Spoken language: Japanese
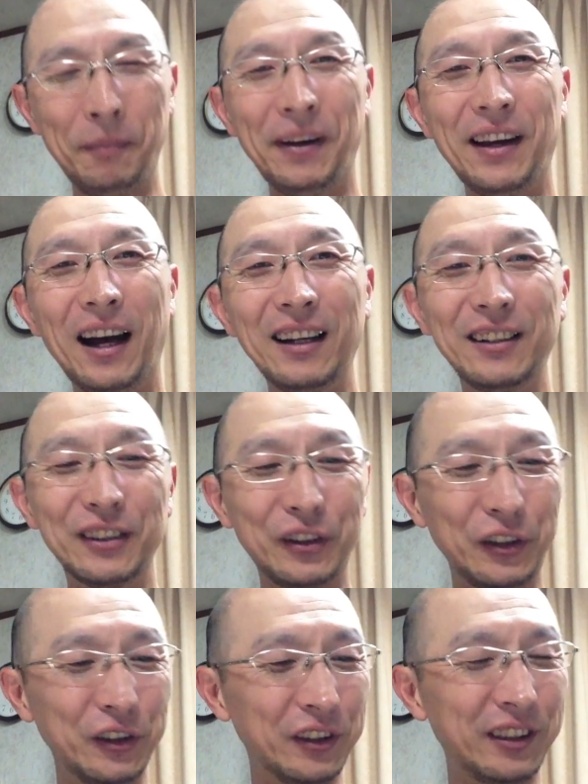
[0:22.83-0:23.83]
ペヤング
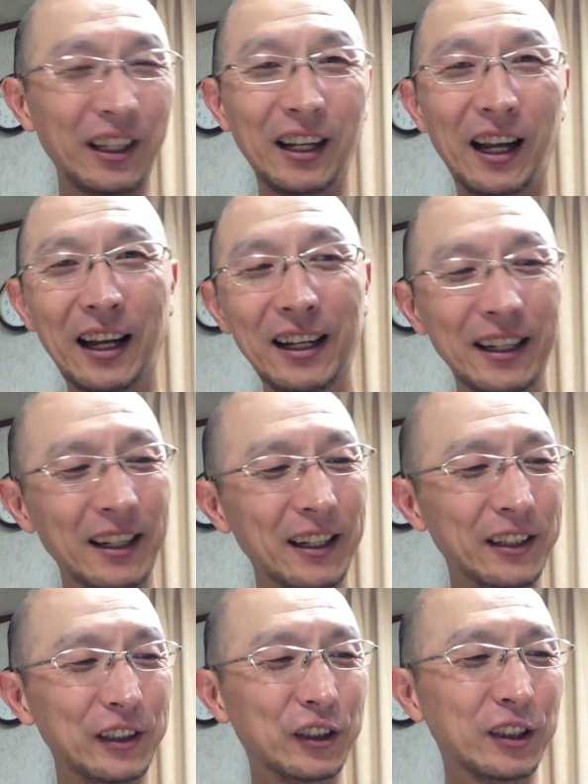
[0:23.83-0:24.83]
と言ったら
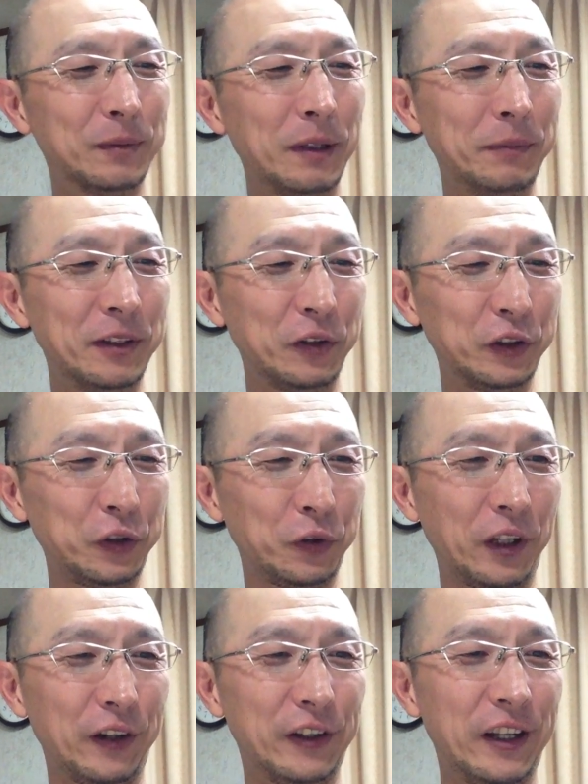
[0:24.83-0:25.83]
ズベビの人
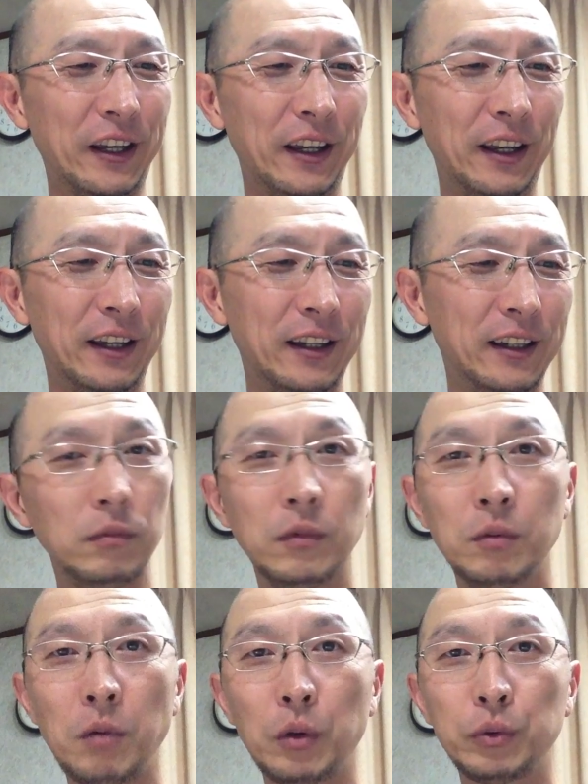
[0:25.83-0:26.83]
だよね。
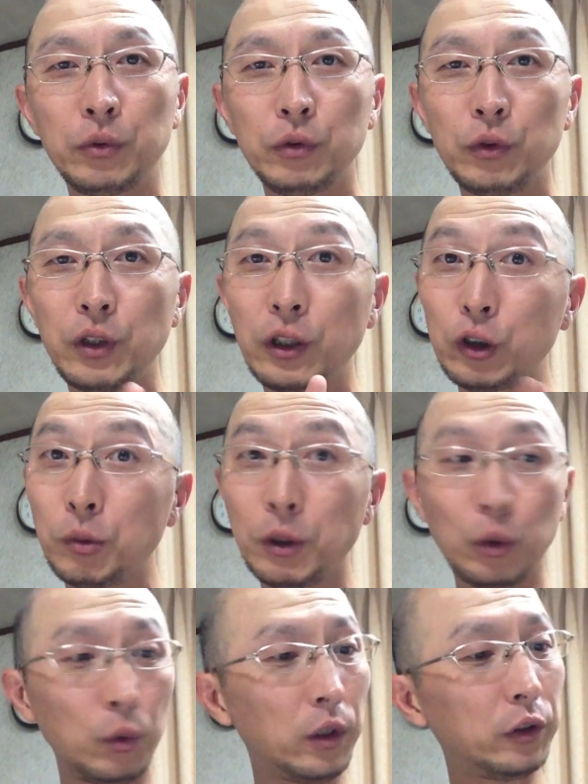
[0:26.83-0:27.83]
まあ普通の焼きそば
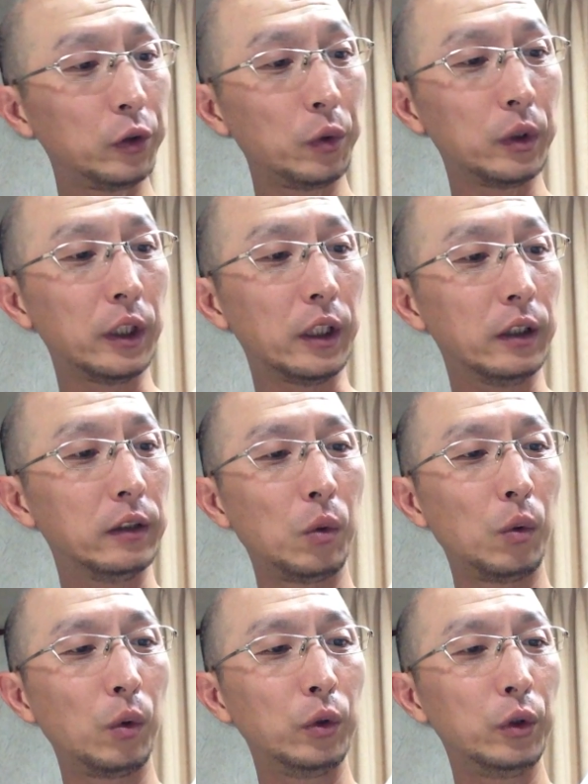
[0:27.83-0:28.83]
と同じように
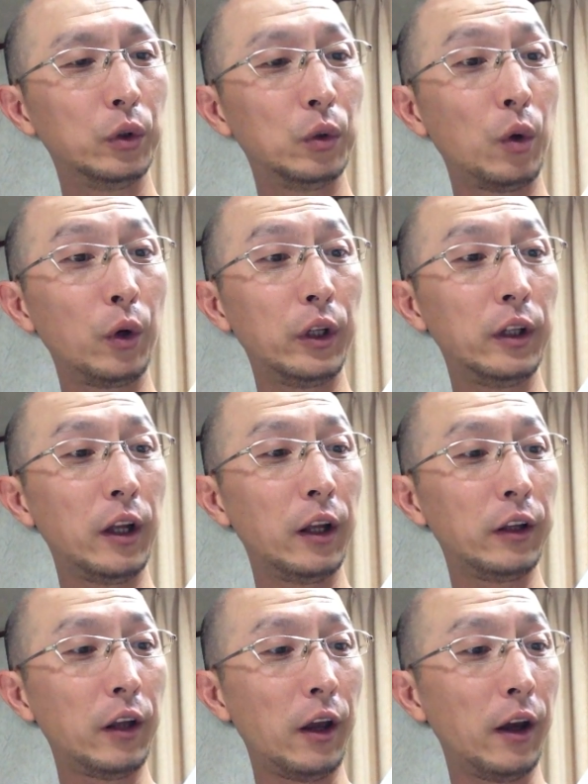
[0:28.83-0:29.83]
お湯を入れ
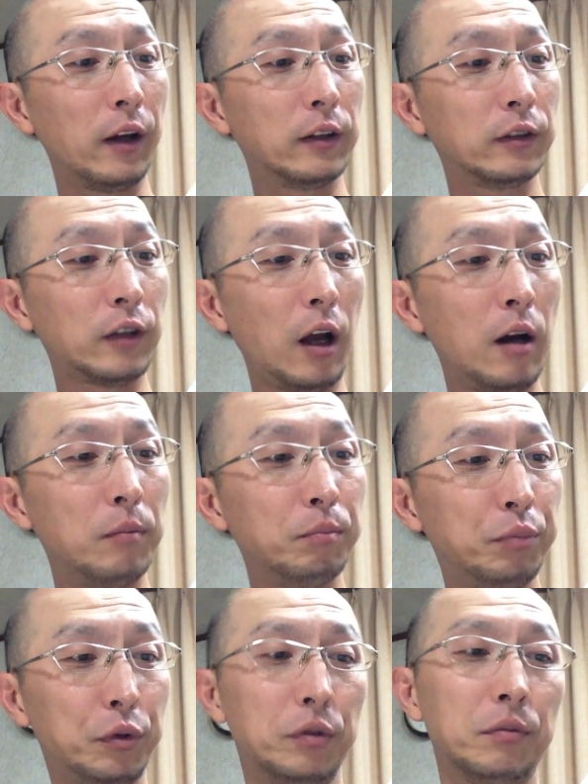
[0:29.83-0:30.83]
て3分
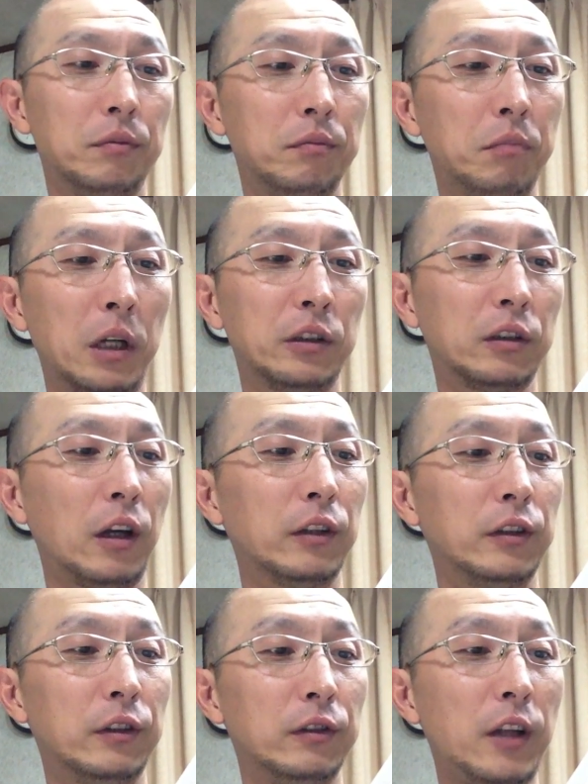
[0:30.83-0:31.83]
待つ感
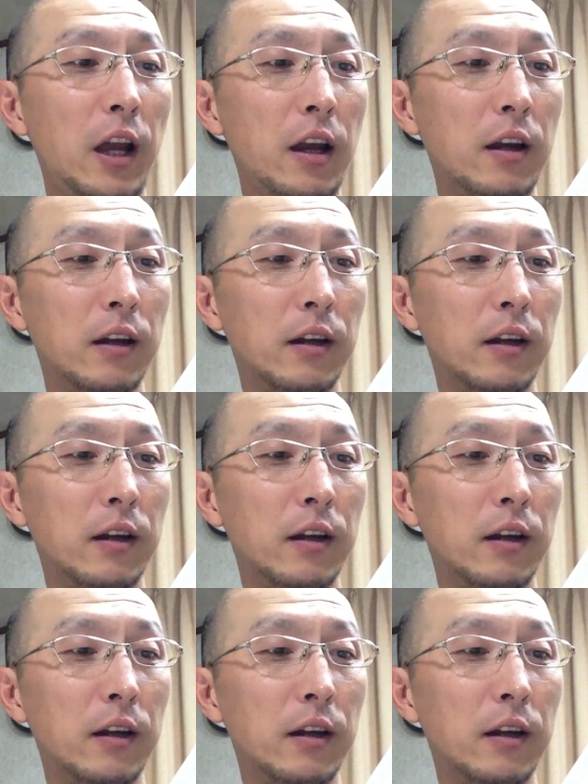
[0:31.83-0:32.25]
じですね